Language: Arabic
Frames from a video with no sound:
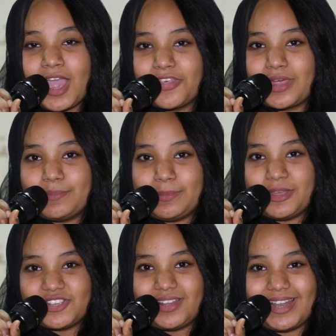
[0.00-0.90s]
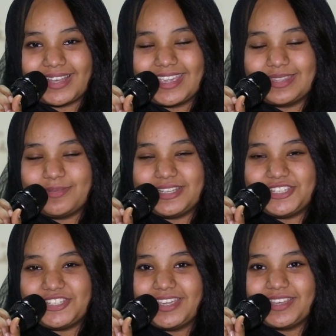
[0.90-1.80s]
أكثر من مجال ألقيك تمة
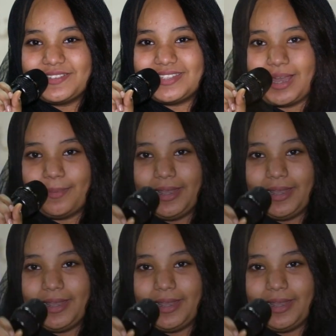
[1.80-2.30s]
الشكر والسلام